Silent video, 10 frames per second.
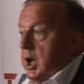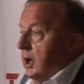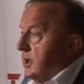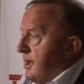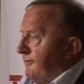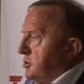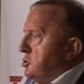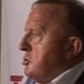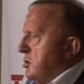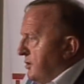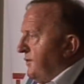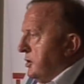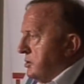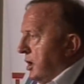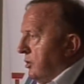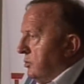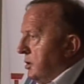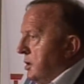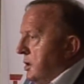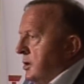ale nawet i on wiedział,
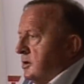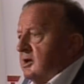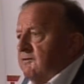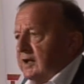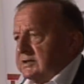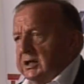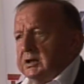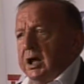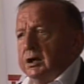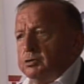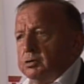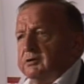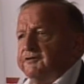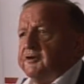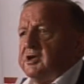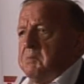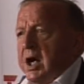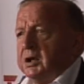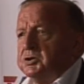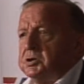że faceta, który
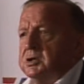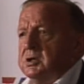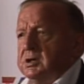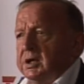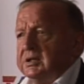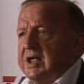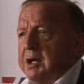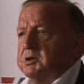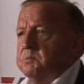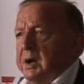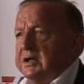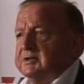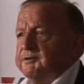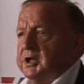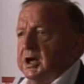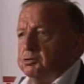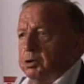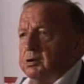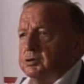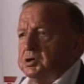frymarczy interesami państwa, na
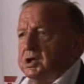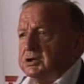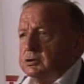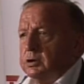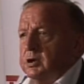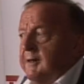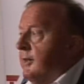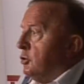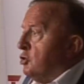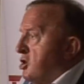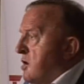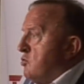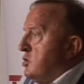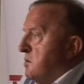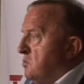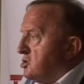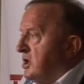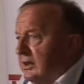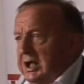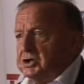którego czele stoi, to jemu nie
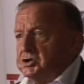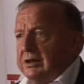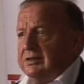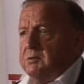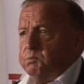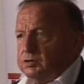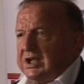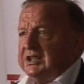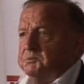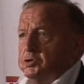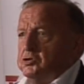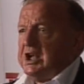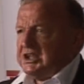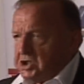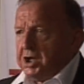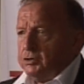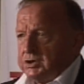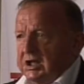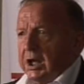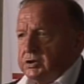można dać żadnej posady, bo on każdego
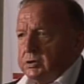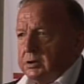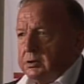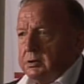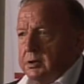zdradzi.